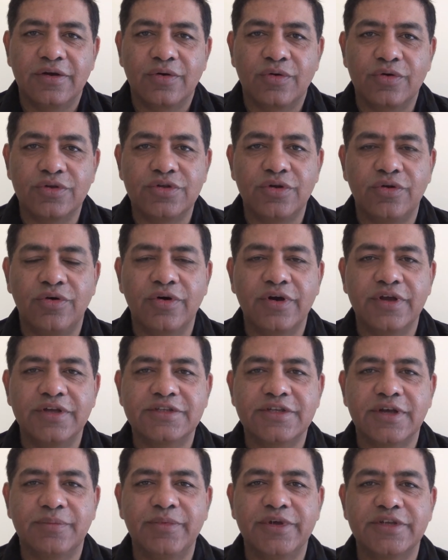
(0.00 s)
कुछ लोग
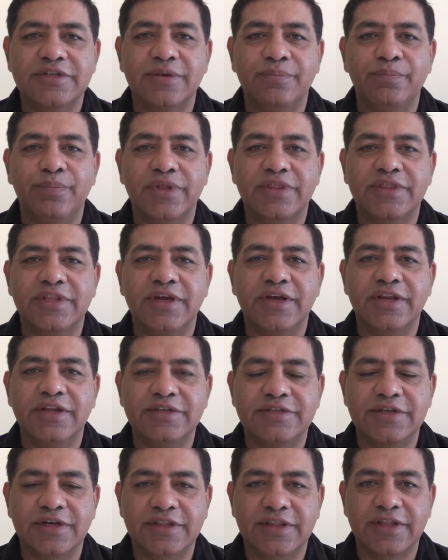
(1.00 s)
इस समय संपत्ति
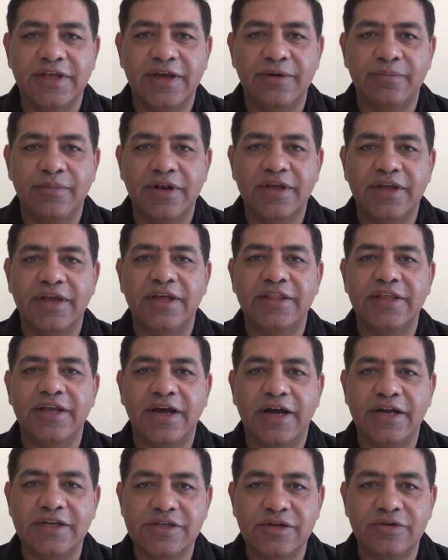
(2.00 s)
खरीद सकते हैं बल्कि
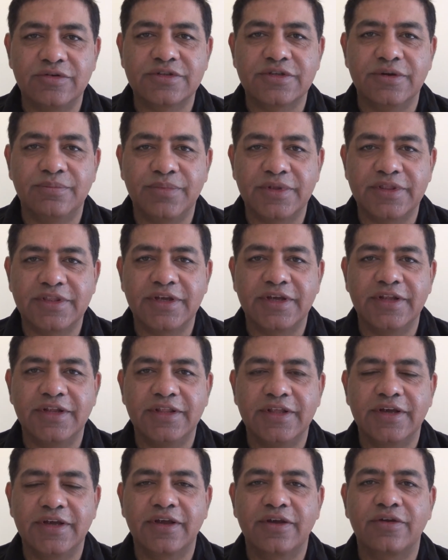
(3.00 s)
अधिकांश लोग संपत्ति
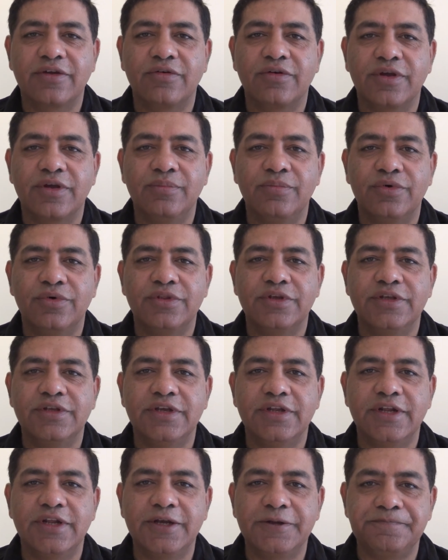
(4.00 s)
खरीदेंगे क्योंकि मोदी
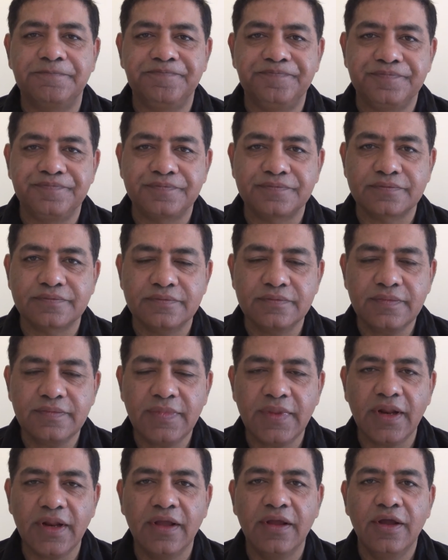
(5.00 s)
जी ने
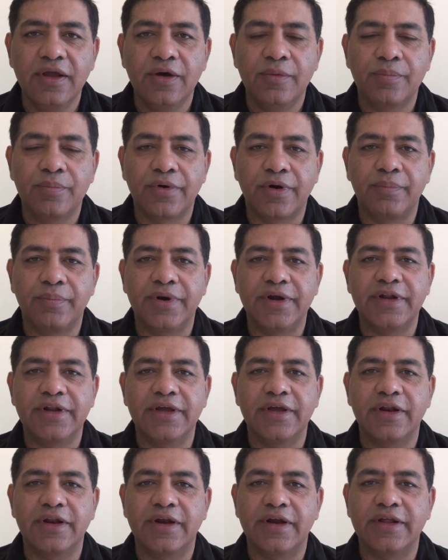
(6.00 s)

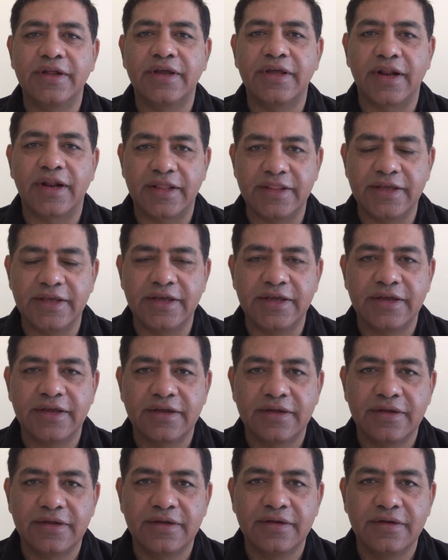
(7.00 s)
प्रॉपर्टी के रेट गिरा दिए
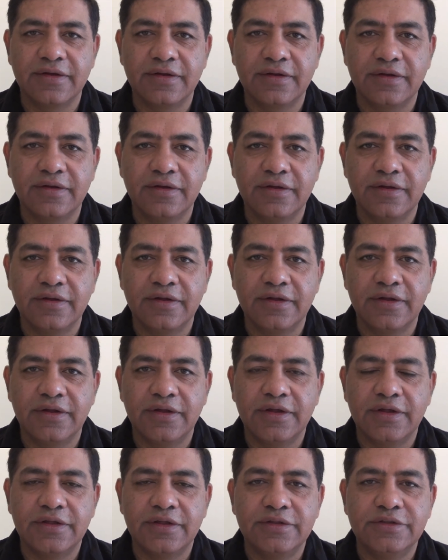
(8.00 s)

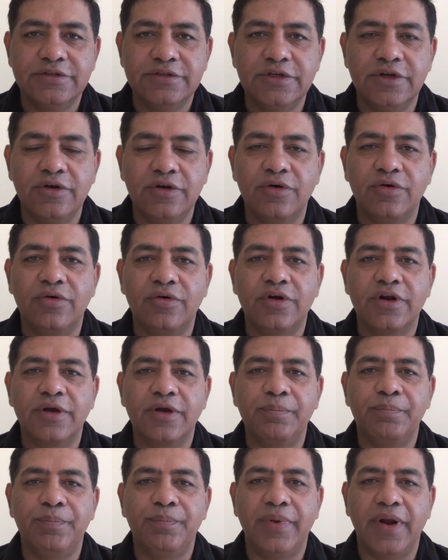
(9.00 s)
हैं जिन लोगों
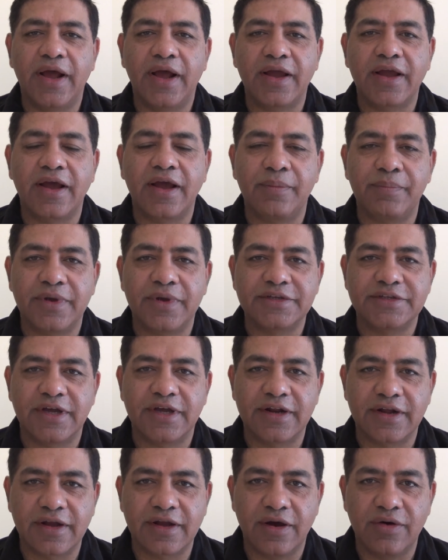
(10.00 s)
ने ब्लैक का
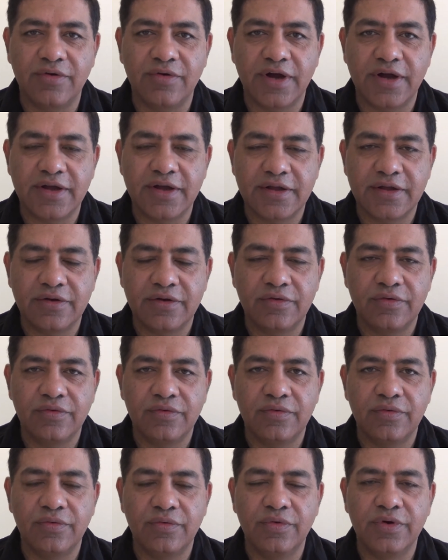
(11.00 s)
पैसा रखा हुआ है
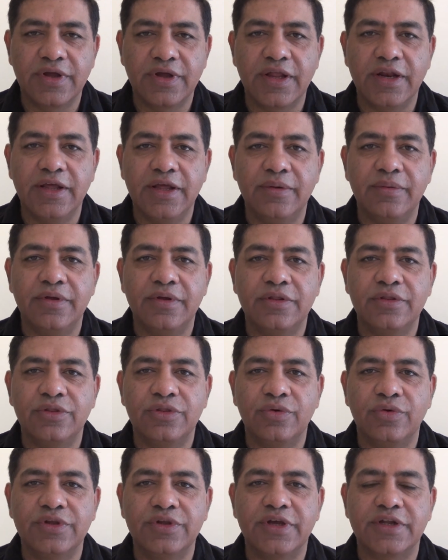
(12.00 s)
उनके लिए
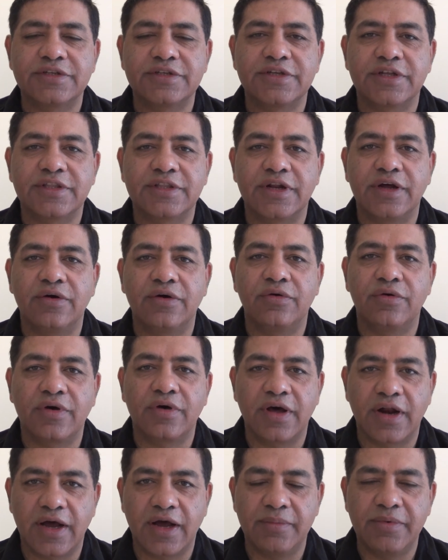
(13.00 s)
2017 और
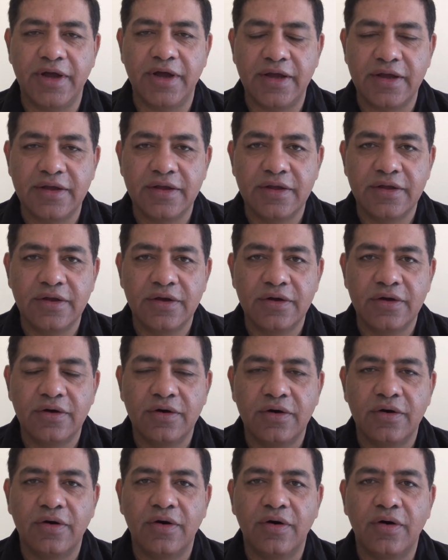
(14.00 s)
ख़राब है
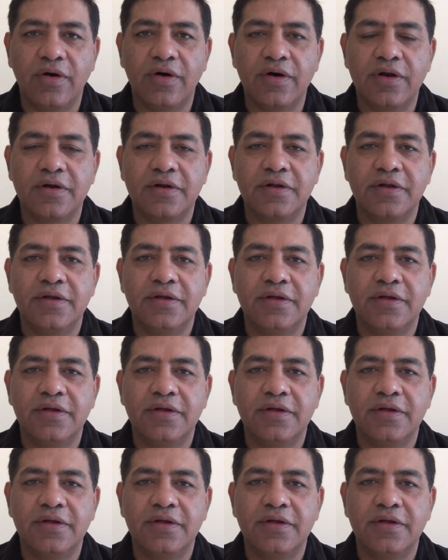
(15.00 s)
और